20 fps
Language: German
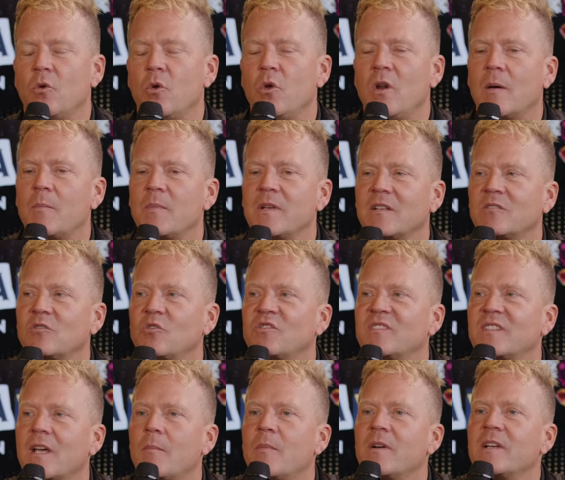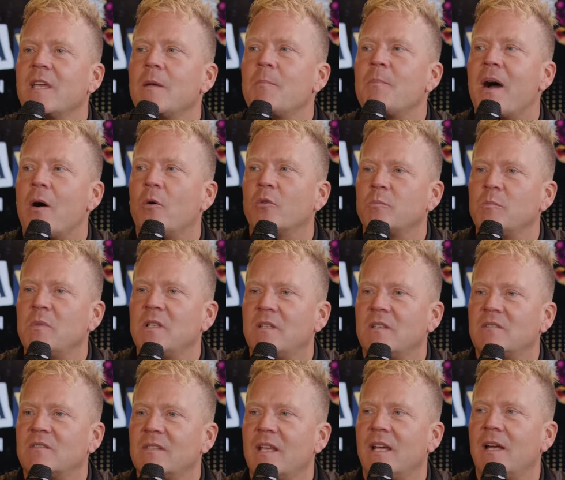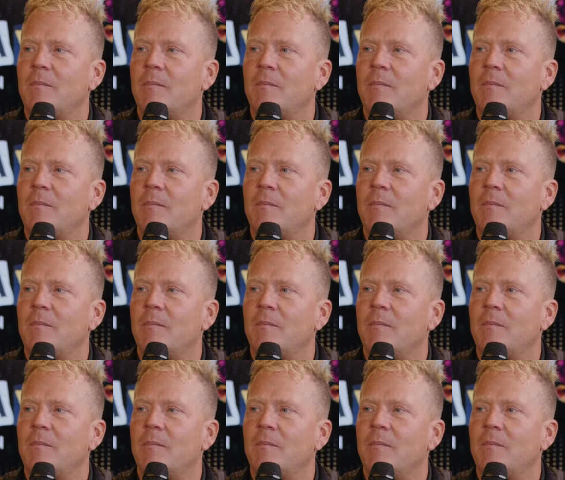Öl hat man ja zusammengebaut mit diesen mhm.